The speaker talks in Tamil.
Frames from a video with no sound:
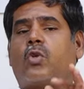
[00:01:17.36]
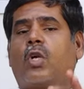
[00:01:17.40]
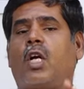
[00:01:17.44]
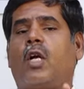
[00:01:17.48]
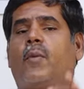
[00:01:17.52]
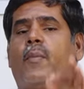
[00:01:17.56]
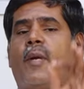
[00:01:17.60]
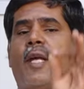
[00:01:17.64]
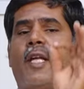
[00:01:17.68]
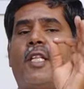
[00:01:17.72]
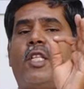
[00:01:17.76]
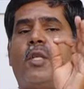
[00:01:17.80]

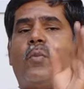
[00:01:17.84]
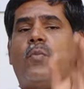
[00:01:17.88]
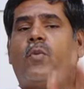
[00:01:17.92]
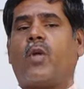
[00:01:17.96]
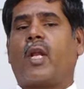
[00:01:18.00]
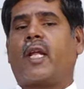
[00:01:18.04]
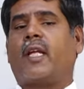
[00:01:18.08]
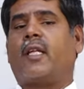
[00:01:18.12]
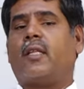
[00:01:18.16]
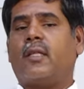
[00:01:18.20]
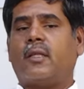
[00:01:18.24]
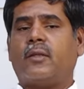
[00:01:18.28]
சுகபேதி
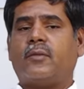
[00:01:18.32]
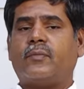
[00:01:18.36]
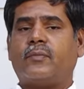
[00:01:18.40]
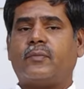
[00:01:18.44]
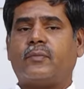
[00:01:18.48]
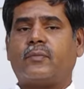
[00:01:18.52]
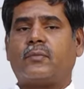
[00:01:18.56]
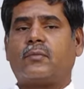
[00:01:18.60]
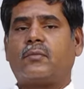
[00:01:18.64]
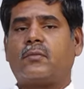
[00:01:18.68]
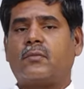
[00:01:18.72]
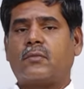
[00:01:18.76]
முறை இது
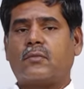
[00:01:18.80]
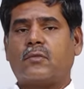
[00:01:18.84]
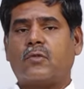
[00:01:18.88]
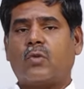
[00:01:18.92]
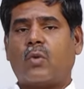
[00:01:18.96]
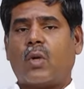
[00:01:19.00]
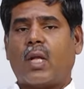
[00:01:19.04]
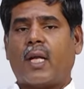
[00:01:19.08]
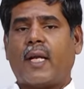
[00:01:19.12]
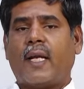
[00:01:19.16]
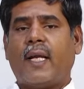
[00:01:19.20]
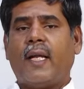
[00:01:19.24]

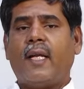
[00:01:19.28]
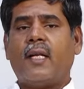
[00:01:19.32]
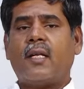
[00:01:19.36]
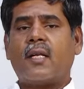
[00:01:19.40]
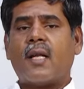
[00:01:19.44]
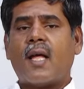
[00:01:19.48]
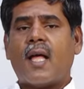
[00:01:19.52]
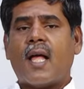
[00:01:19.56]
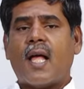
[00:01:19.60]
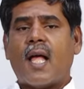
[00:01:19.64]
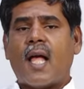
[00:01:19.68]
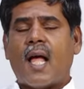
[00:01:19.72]
உலகின்
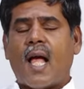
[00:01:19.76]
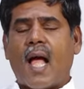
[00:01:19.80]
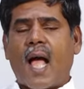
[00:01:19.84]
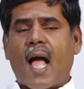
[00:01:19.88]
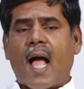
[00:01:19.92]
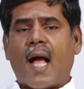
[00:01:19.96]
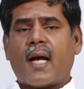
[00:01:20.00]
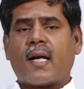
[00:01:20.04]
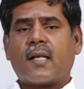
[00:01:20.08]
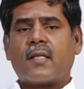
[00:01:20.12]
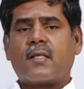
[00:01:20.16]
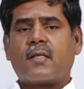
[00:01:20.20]

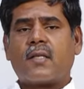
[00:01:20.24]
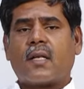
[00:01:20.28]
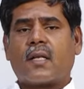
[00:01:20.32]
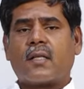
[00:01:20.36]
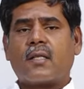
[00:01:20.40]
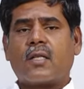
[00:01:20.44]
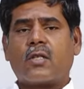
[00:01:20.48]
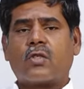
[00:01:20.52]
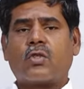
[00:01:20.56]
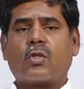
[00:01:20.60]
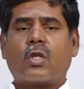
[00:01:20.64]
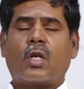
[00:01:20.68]

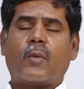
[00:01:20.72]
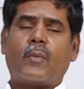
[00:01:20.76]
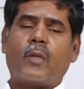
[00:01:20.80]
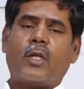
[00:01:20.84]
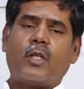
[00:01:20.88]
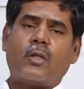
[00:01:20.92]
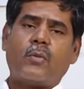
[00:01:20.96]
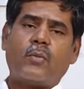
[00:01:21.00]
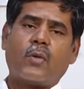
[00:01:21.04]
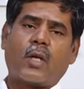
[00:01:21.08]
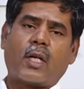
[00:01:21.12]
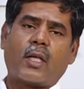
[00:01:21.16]
ஆகச்சிறந்த
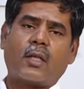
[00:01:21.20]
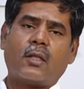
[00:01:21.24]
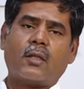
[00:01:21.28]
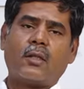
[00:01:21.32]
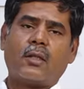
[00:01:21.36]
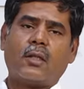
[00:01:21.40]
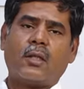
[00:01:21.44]
சுகபேதி முறை